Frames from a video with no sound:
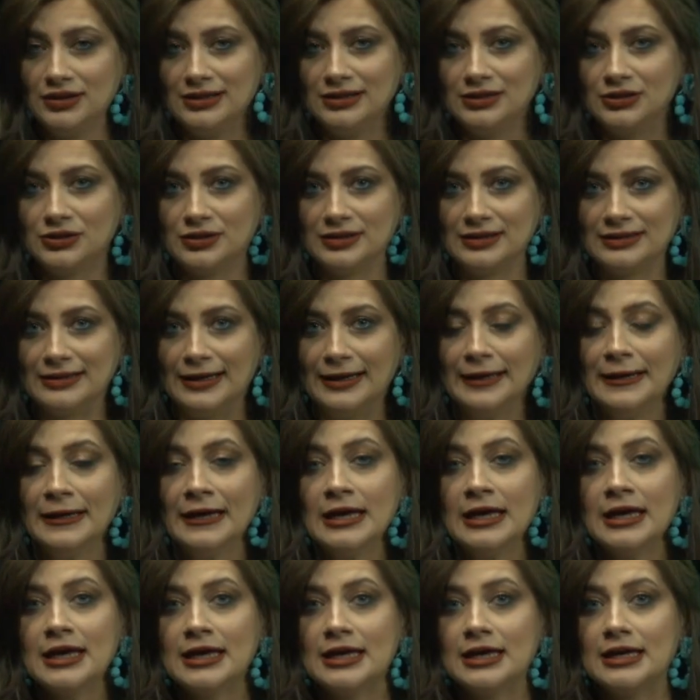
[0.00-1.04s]
ilişkide
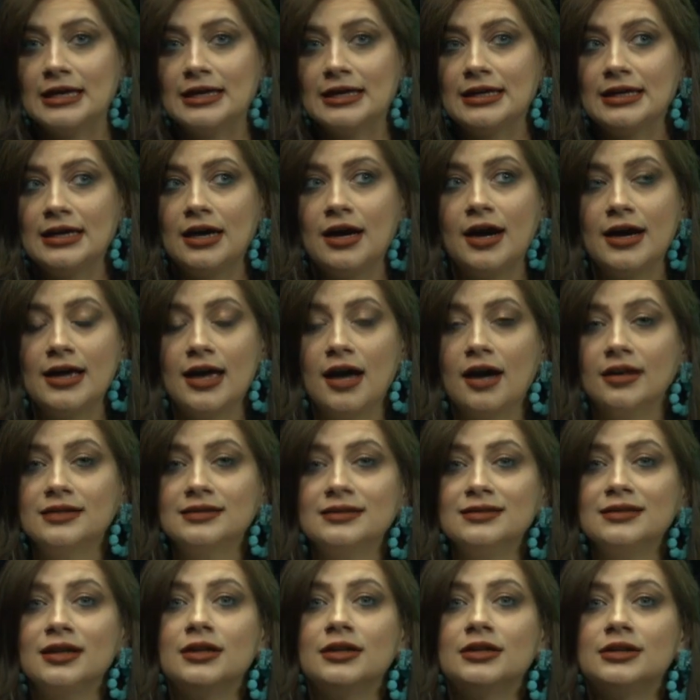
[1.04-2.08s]
e,
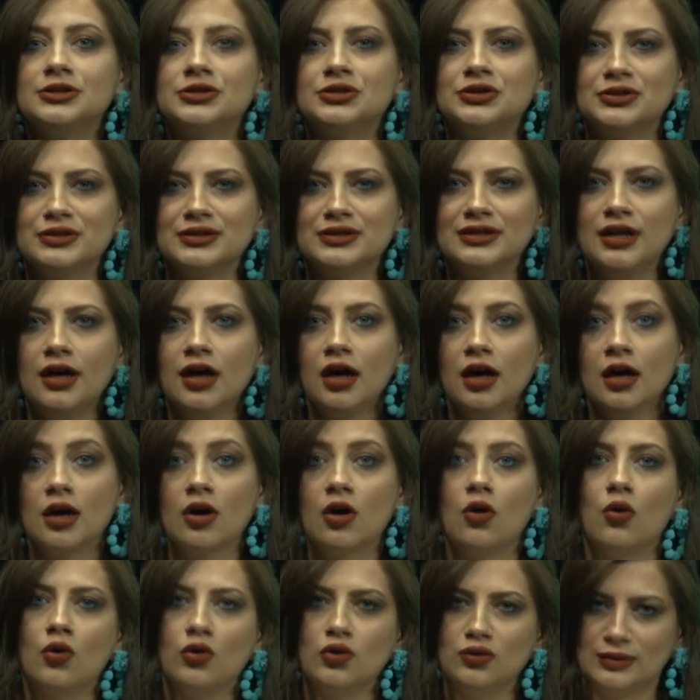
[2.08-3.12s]
hayatın akışında
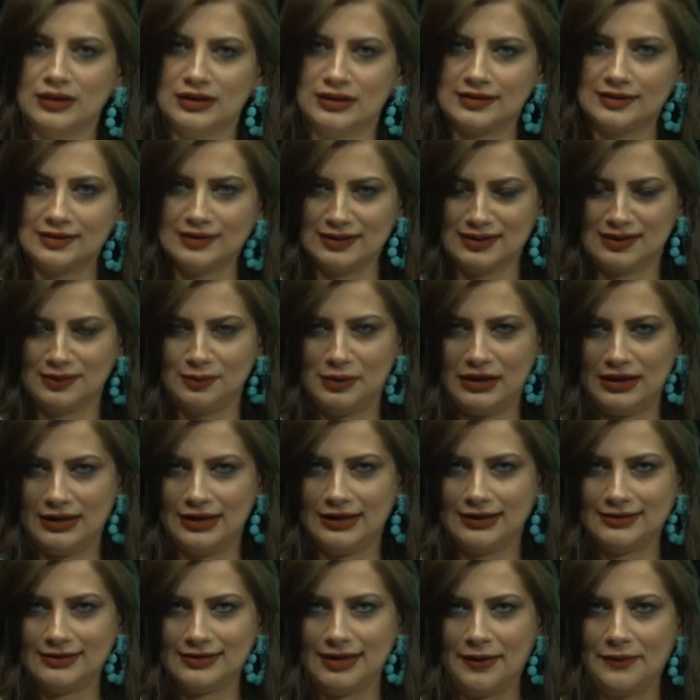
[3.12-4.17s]
olmalısınız
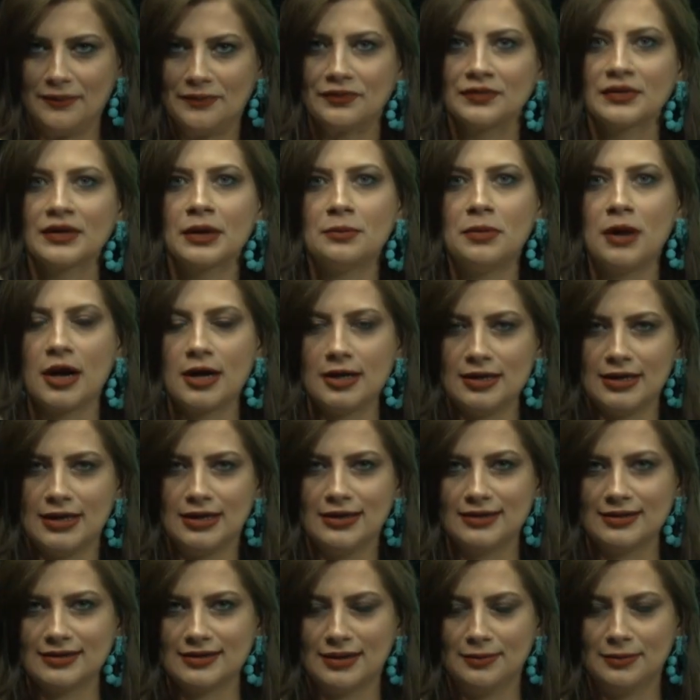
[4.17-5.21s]
birlikte.
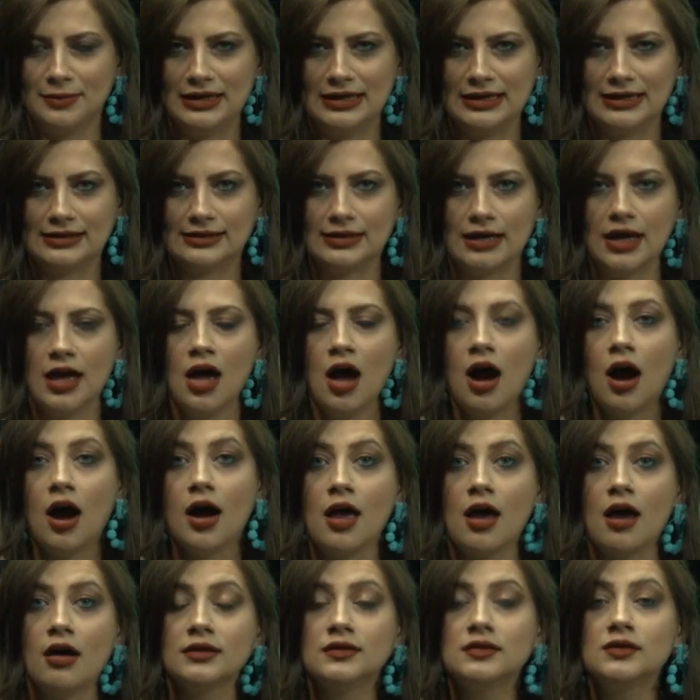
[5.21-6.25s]
Partnerinizle birlikte
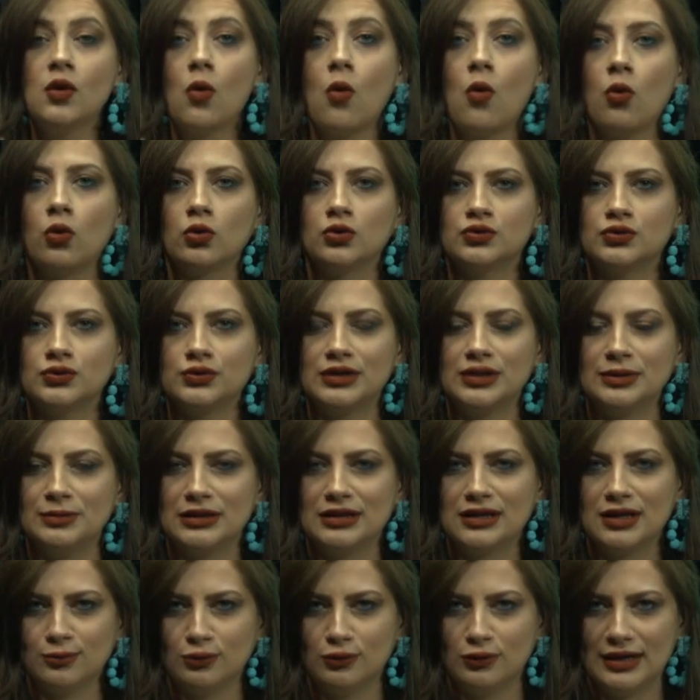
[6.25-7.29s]
hayatı olduğu gibi
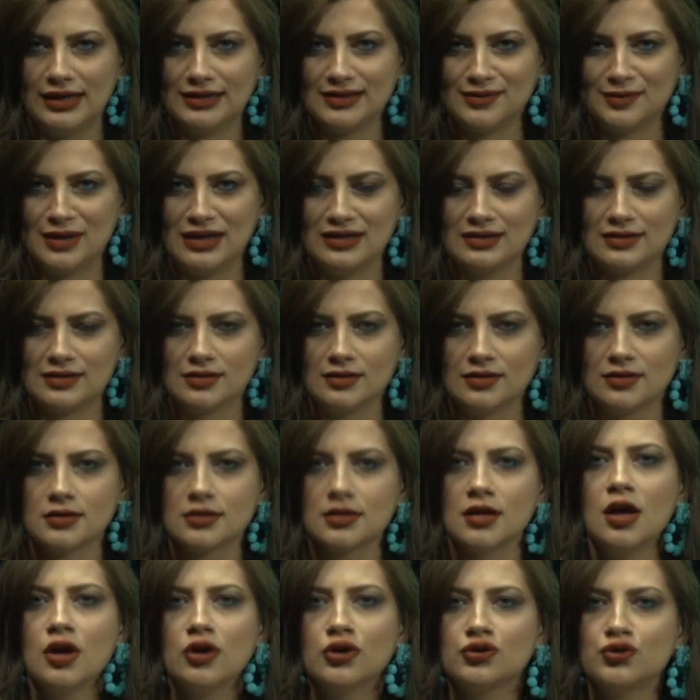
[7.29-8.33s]
kabul etmelisiniz.
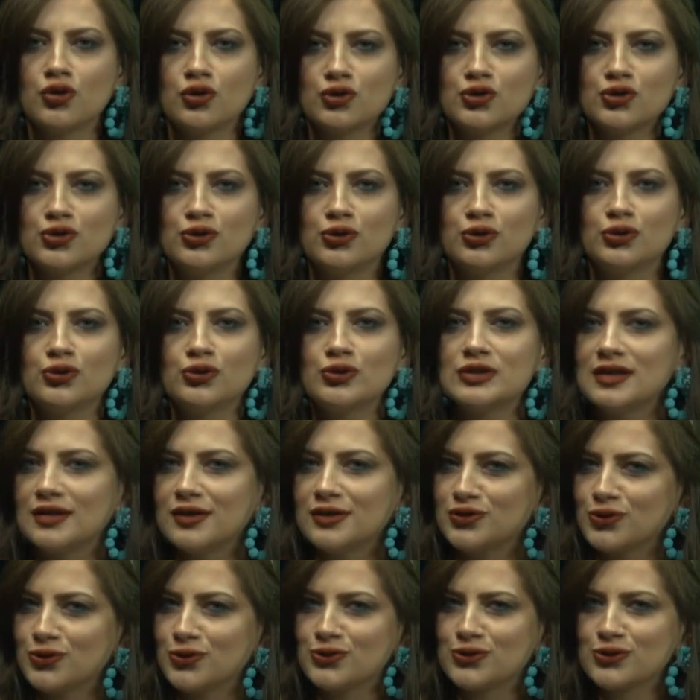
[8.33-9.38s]

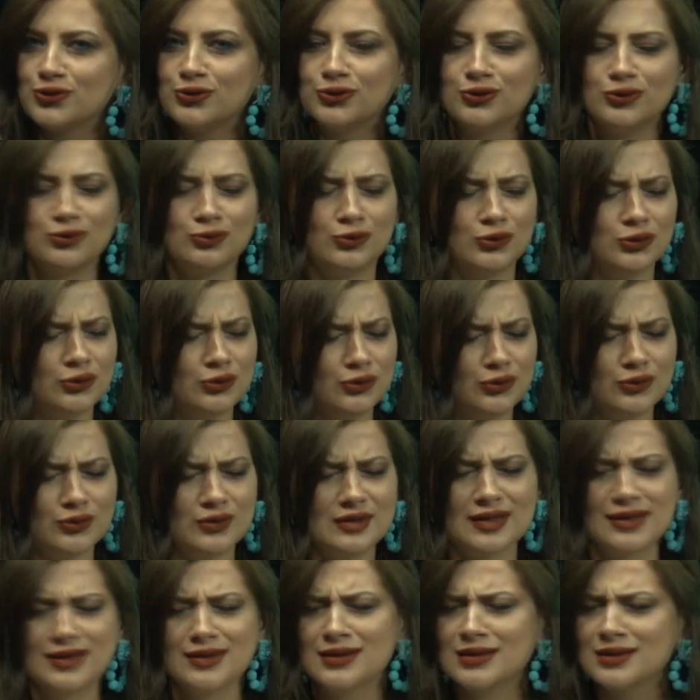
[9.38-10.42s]
Coşkuluysa coşkulu,
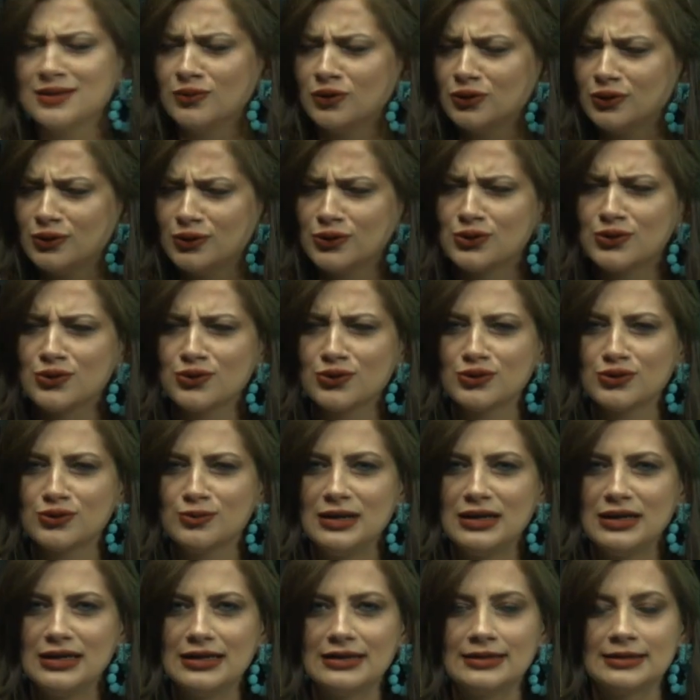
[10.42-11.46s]
mutluysanız mutlusunuz
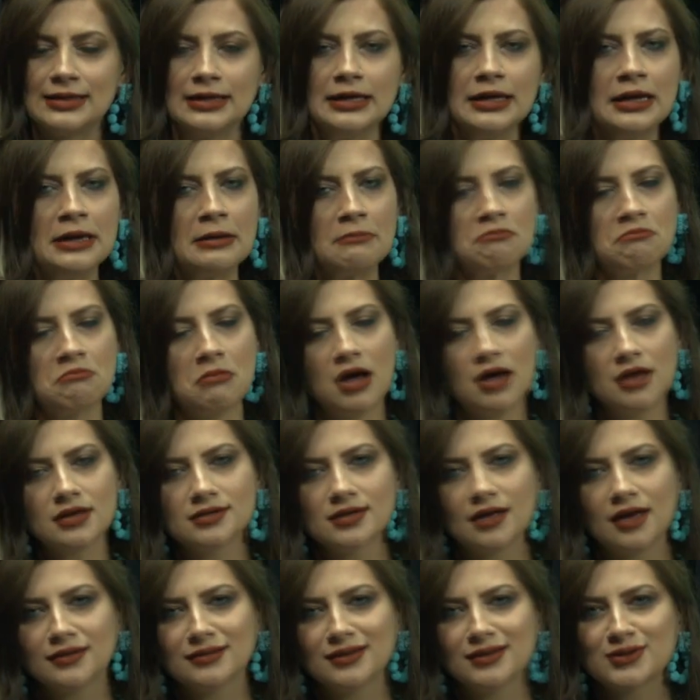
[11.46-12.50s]
birlikte.
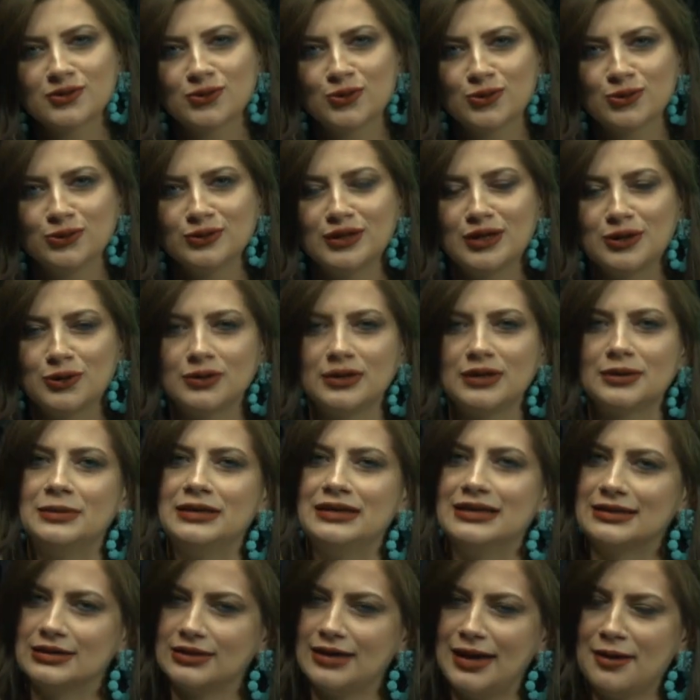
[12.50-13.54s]
Bazen de sorunlar
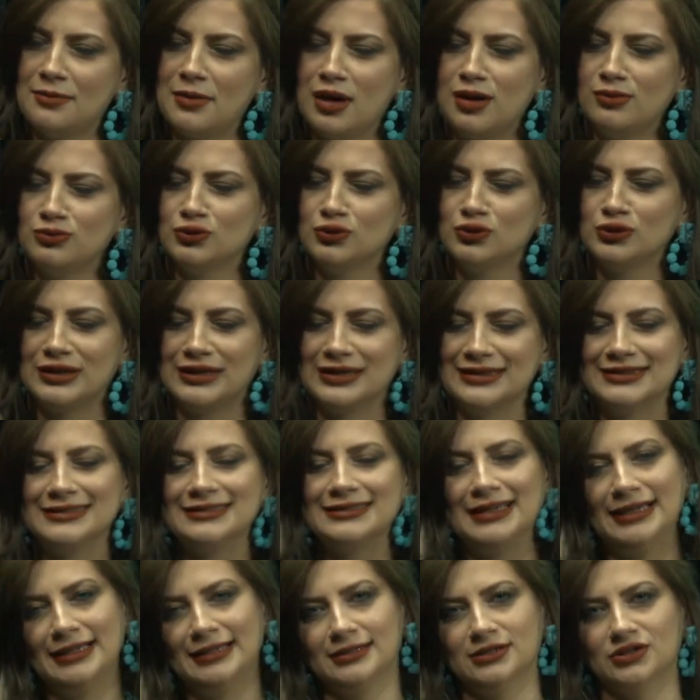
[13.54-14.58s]
olabilir. Hemen bunlara da
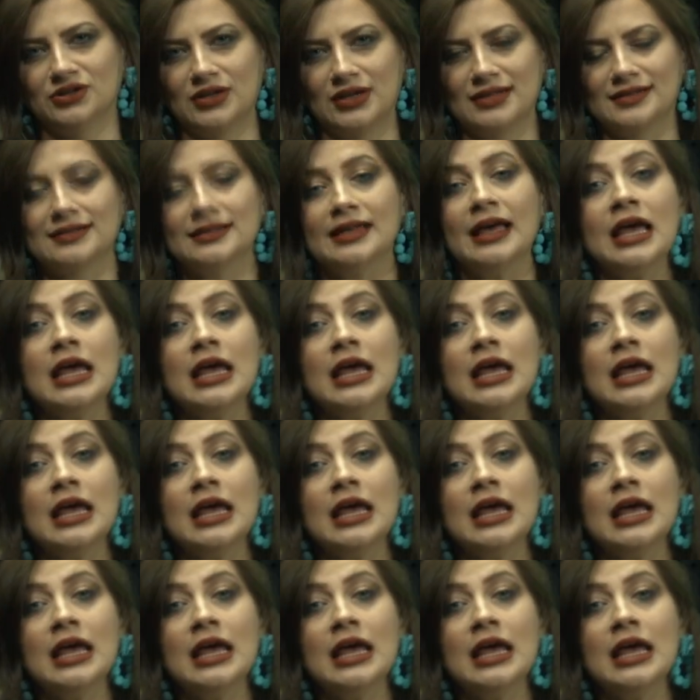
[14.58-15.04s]
değineceğiz.